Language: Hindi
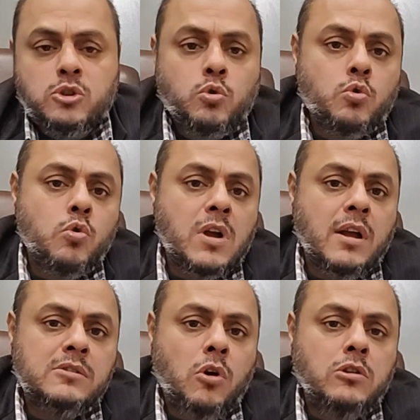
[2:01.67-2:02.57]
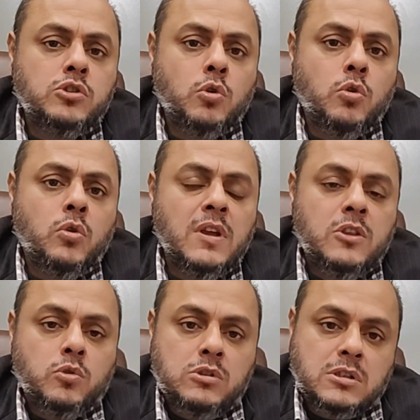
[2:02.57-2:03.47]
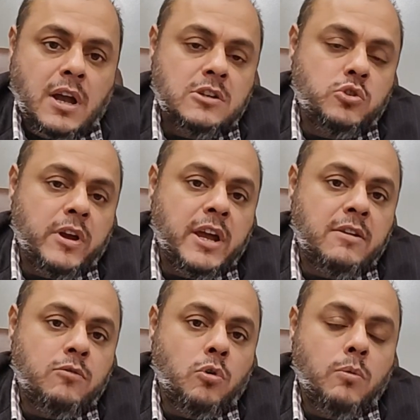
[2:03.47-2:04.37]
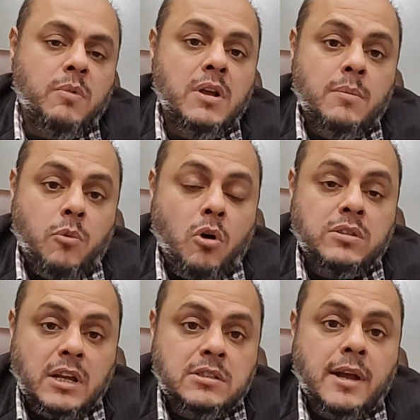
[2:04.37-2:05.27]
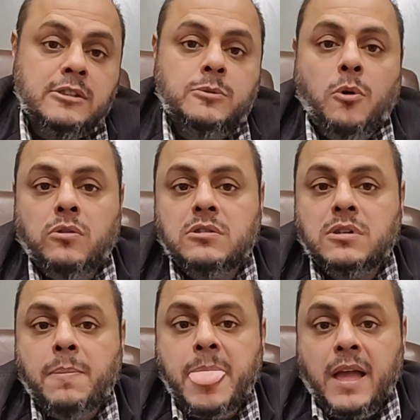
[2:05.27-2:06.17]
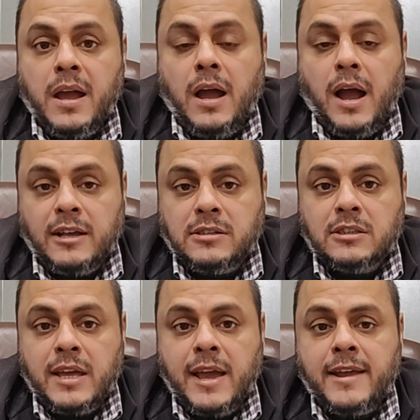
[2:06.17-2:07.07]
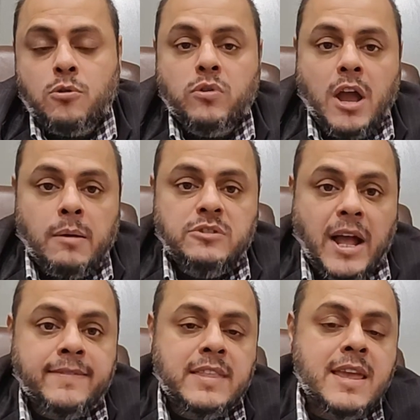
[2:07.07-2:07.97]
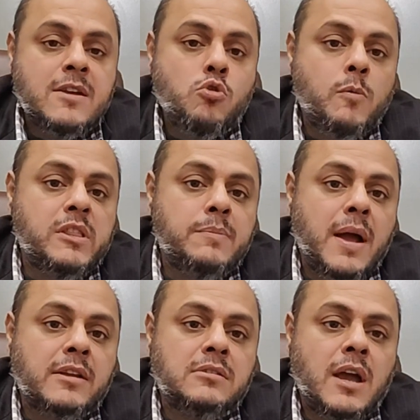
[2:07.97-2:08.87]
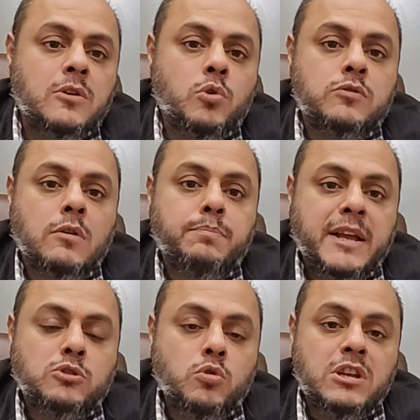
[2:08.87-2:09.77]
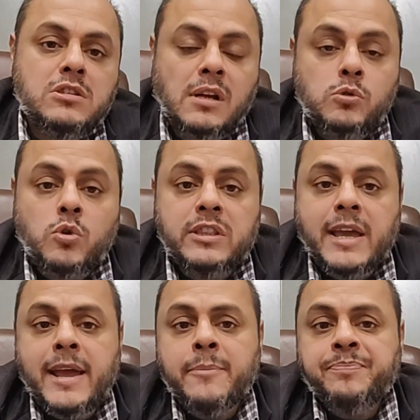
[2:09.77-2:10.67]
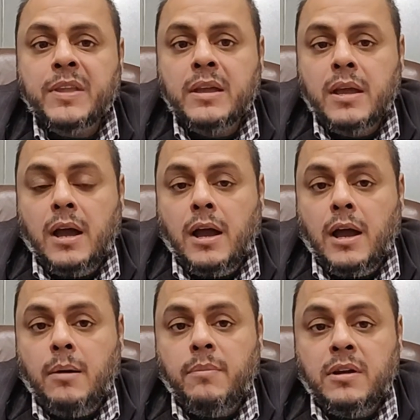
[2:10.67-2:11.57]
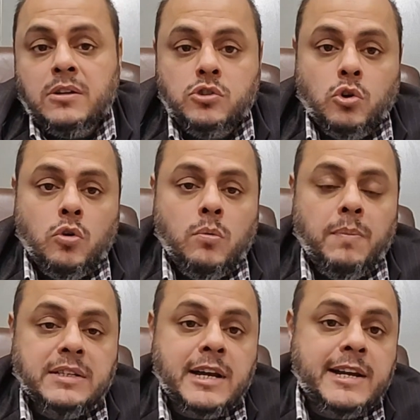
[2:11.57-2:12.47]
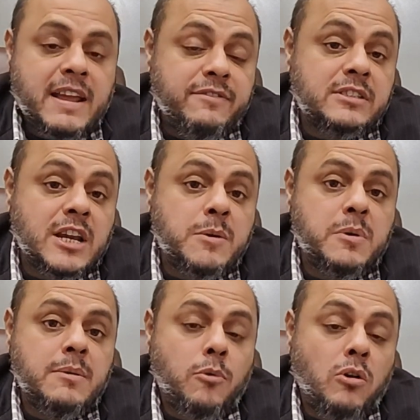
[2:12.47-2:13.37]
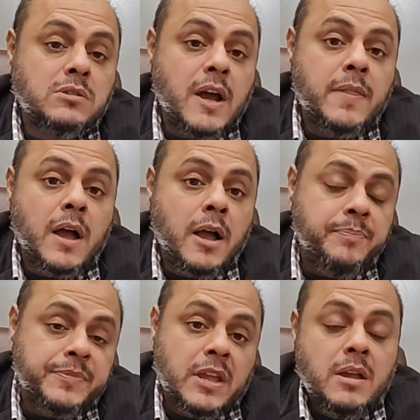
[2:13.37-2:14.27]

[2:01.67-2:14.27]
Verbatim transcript: लिए भी सुकूक अगर लॉन्च हो तो इसका जो है वो बहुत अच्छा रिस्पॉन्स आ सकता है क्योंकि हम जानते हैं कि हुकूमत पाकिस्तान को सब पैसों की ज़रूरत है जो बजट डेफिसिट भी बहुत ज़्यादा